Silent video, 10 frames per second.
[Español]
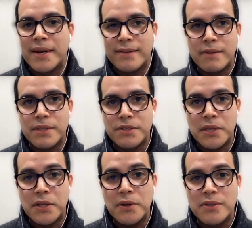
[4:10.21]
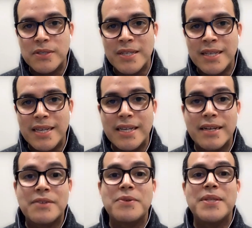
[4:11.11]
el servicio de Dios y
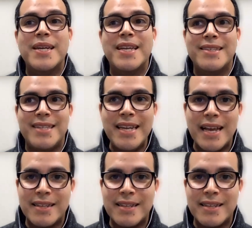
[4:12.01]
resulta que sí,